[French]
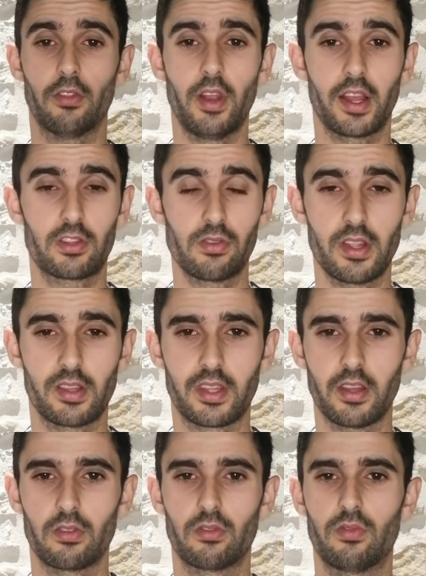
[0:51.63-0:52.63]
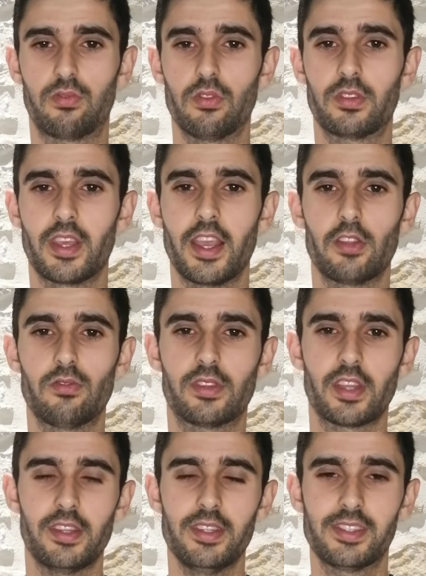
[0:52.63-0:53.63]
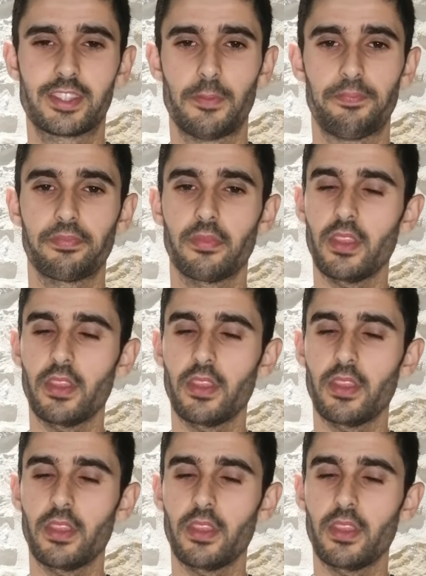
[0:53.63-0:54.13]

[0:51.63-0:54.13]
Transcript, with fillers: de l'actualité du foot et du tennis.